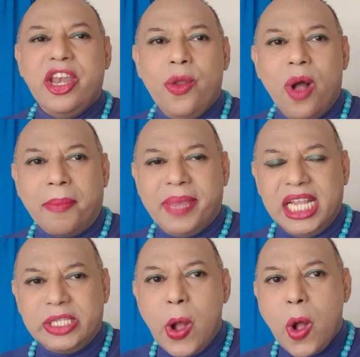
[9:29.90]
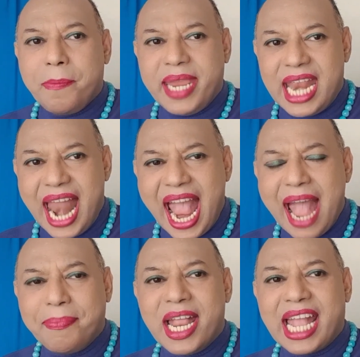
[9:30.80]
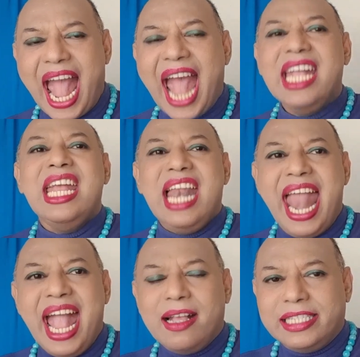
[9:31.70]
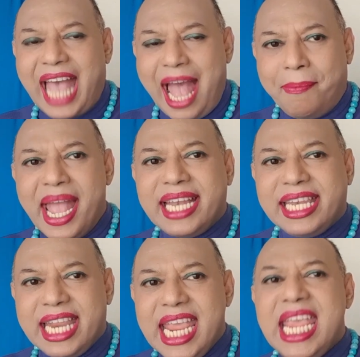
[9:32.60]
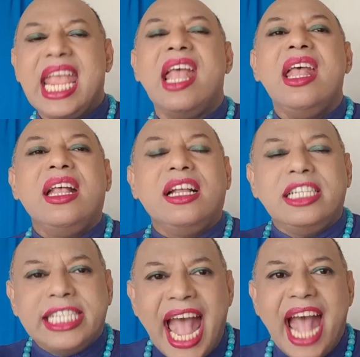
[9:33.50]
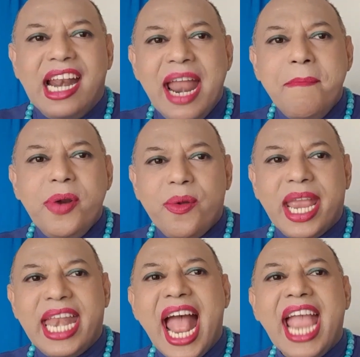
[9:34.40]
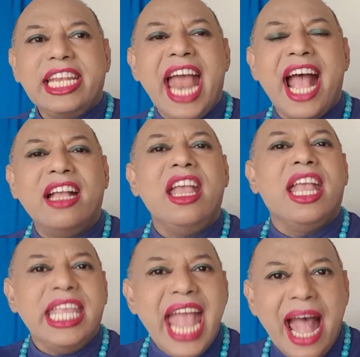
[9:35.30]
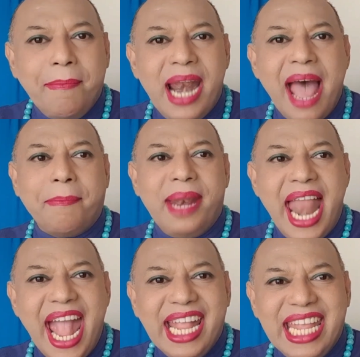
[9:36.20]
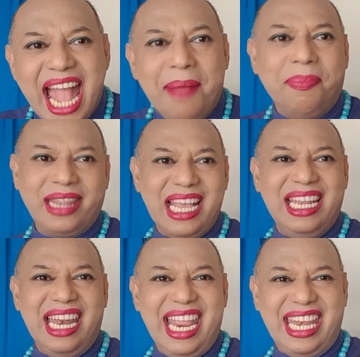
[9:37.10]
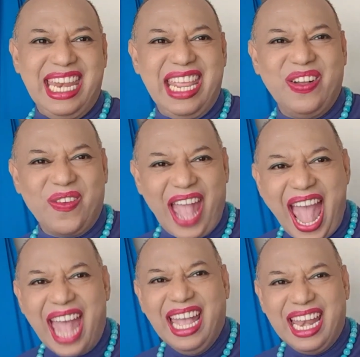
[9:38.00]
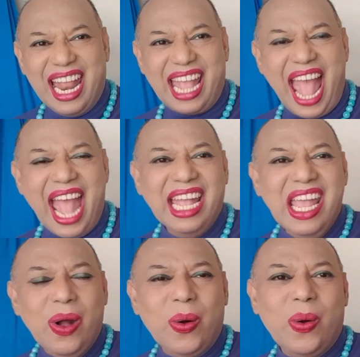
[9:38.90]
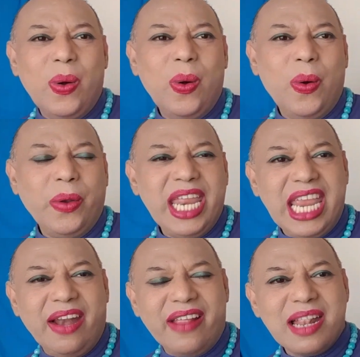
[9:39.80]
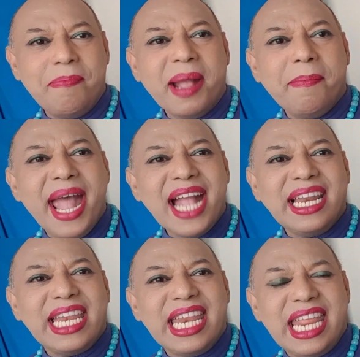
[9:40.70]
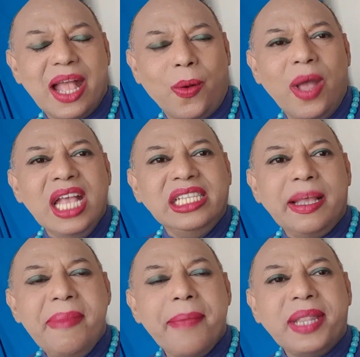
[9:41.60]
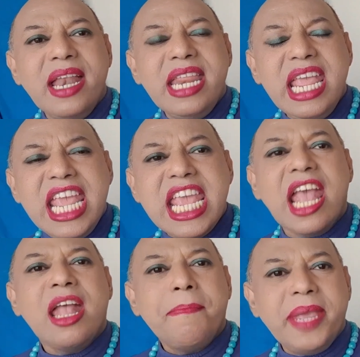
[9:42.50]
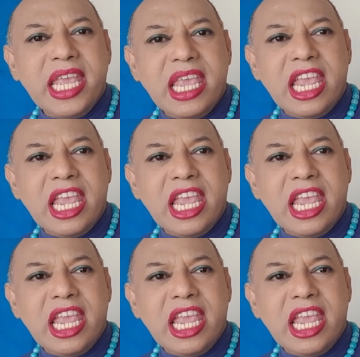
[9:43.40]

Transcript: ดวงมีโชคมีลาภนะคะและสามารถที่จะร่ำรวยได้ทั้ง ยามหลับและยามตื่นเลยทีเดียวค่ะนะคะโอ้โหดีเลิศมากๆเลยทีเดียวสำหรับท่านที่มี